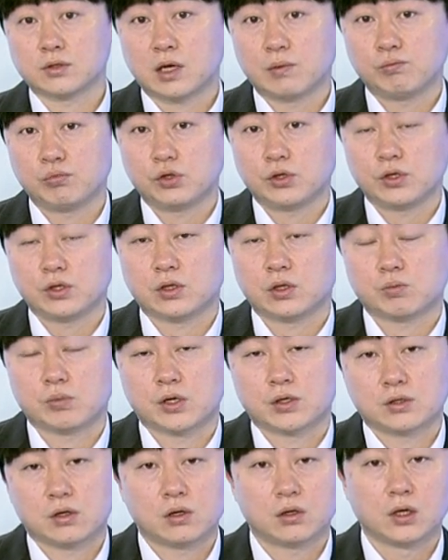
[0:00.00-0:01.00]
3분기
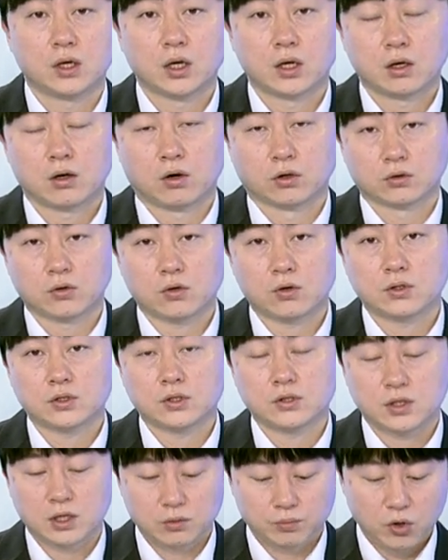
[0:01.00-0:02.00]
대비해서 어,
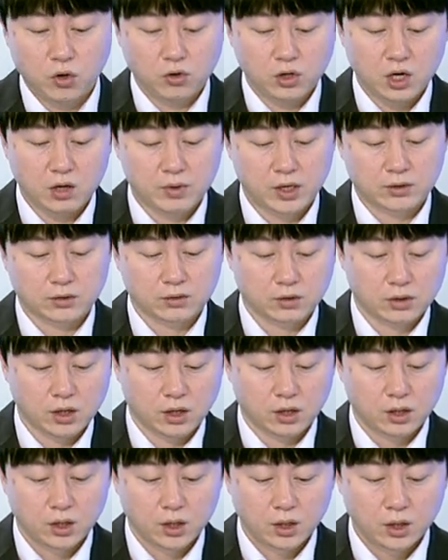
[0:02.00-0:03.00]
떨어진다는 평가가
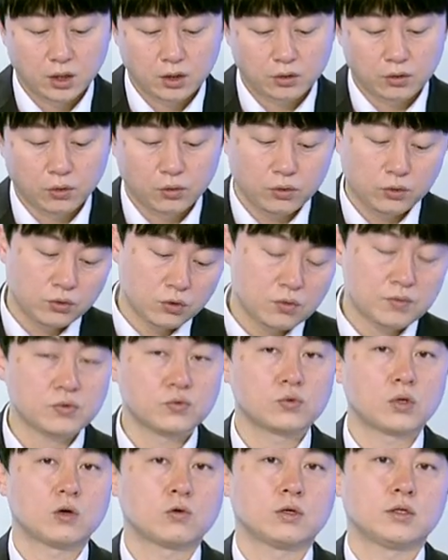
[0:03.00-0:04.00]
많은데 음. 결론으로
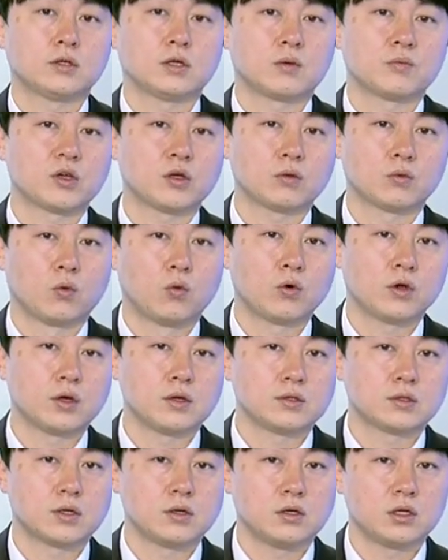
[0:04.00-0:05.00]
본다고 한다면 올해
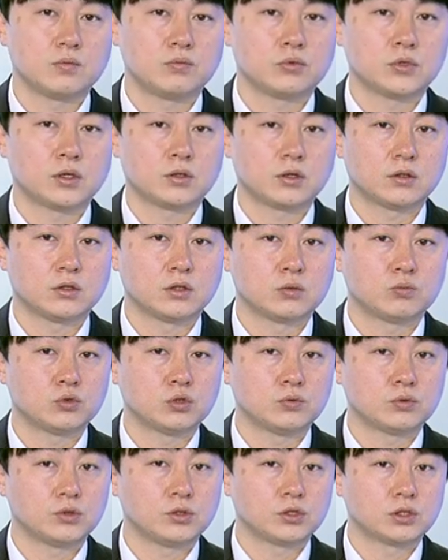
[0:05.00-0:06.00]
이제 1, 2분기 때는 이
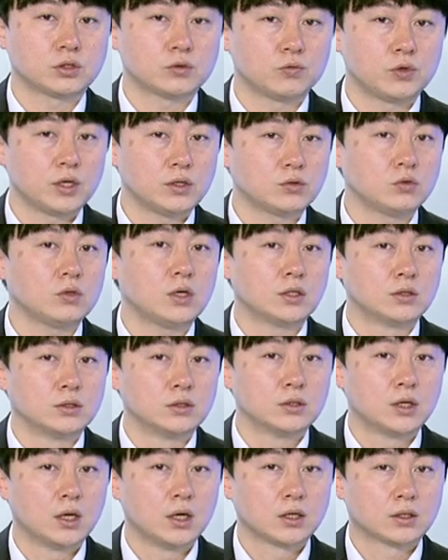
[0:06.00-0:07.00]
부분을 지금
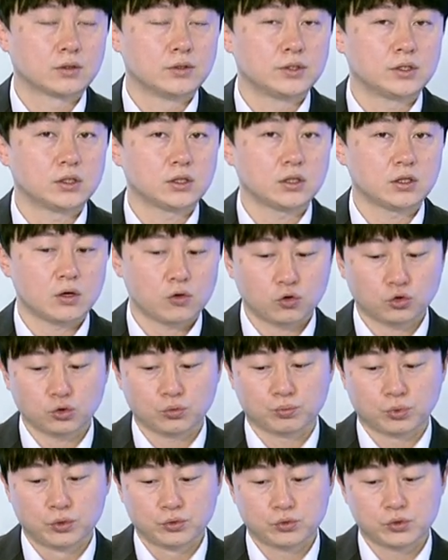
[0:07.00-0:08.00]
회수하는 그런 시기라고 좀
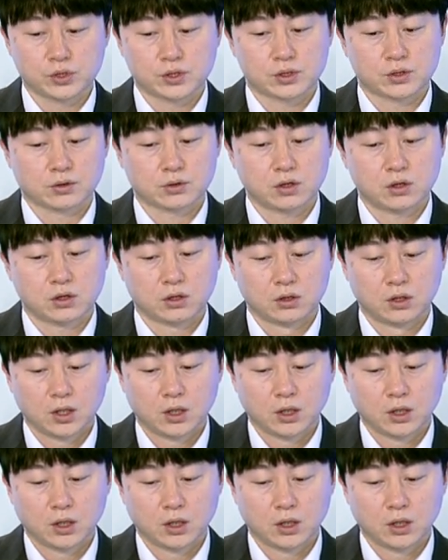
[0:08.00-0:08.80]
볼 수 있어서